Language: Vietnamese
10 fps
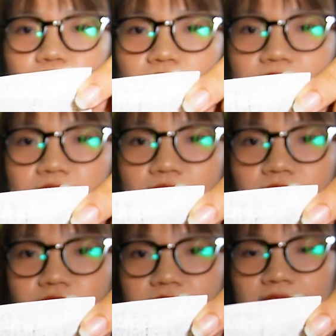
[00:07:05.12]
đủ hết này.
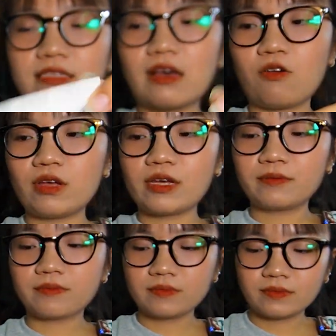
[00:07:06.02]
Với K sáu này.
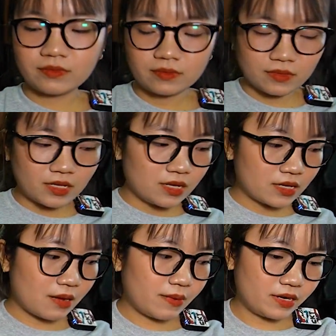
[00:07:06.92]

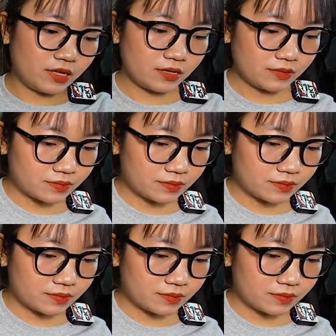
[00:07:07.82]
K bảy đi.